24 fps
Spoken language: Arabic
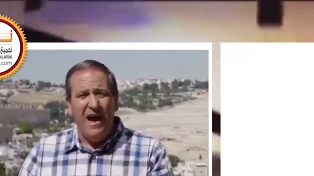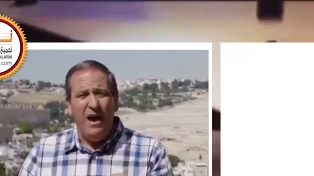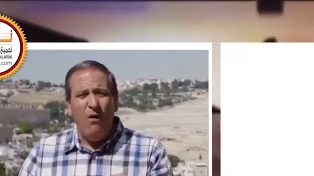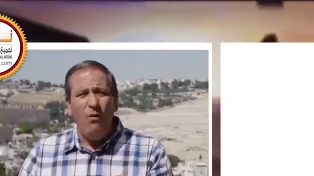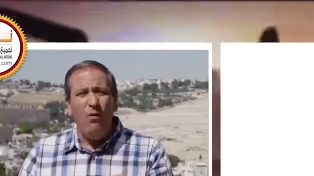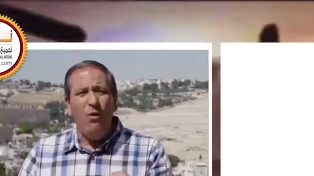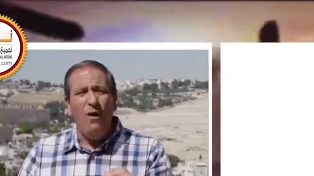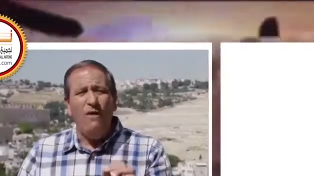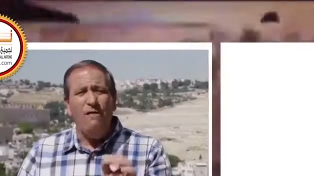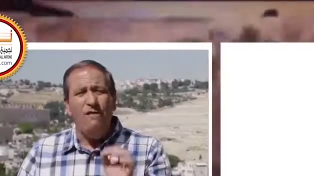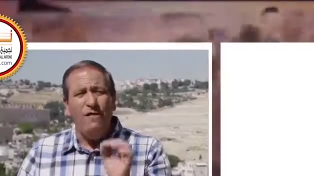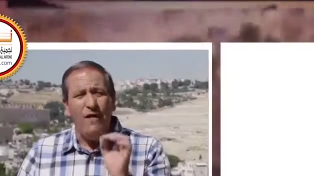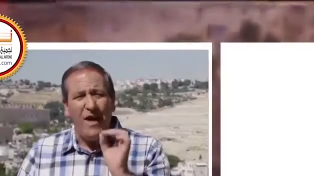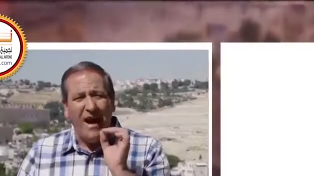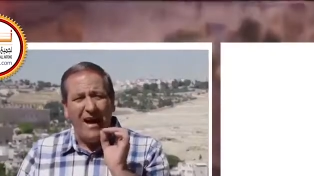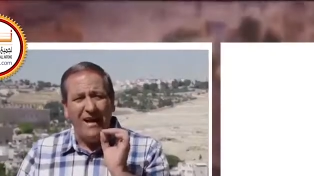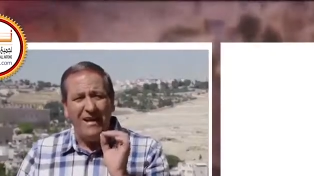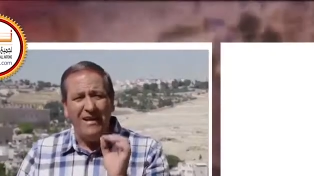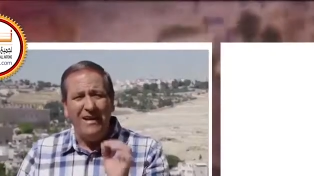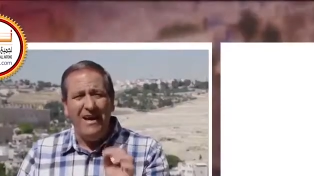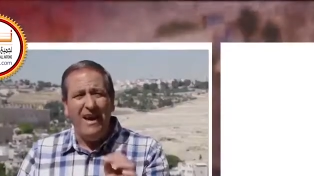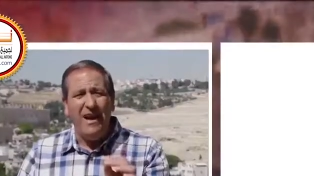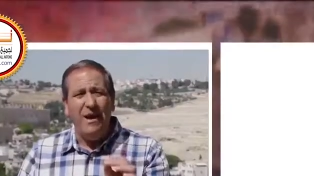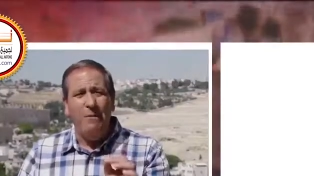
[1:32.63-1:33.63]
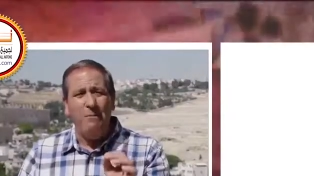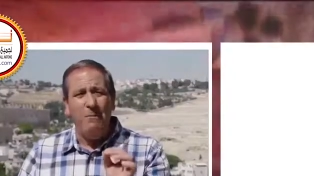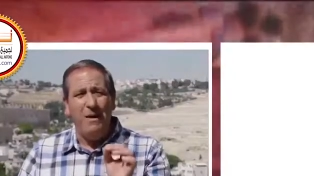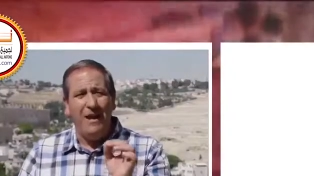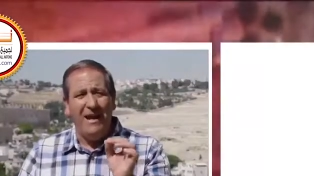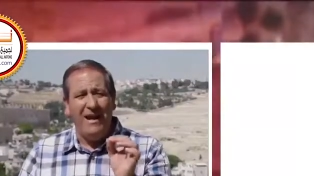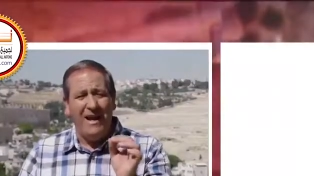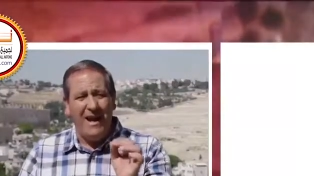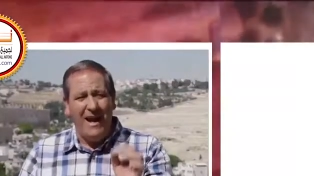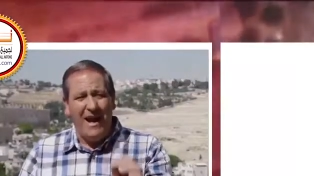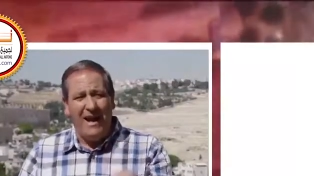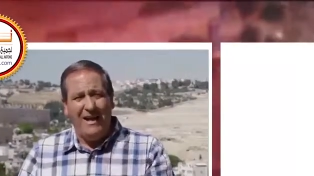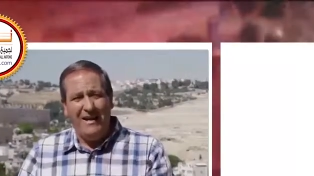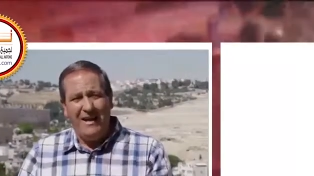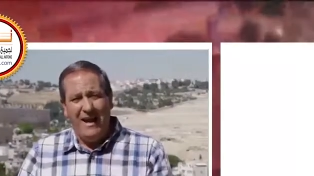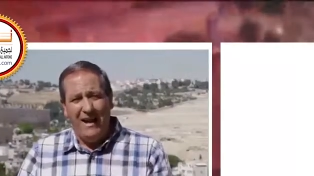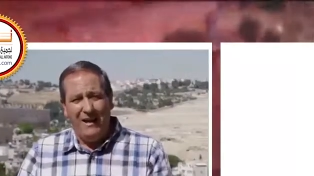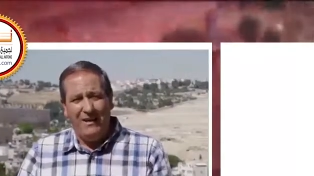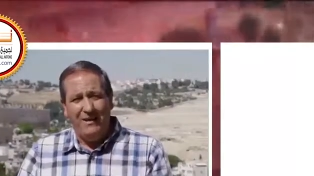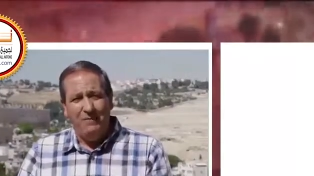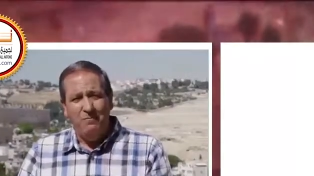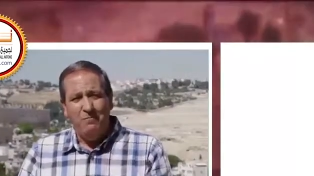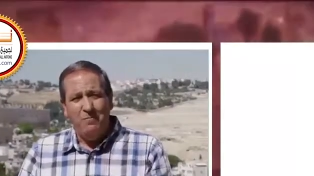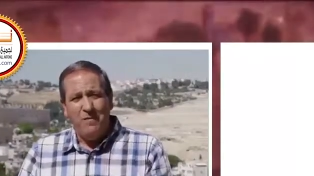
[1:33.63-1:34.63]
أو في أيام
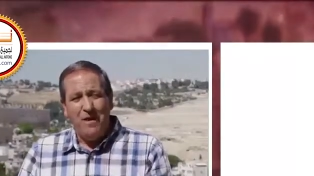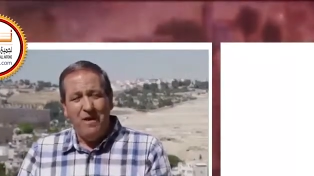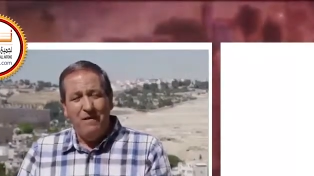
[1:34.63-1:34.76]
الأعياد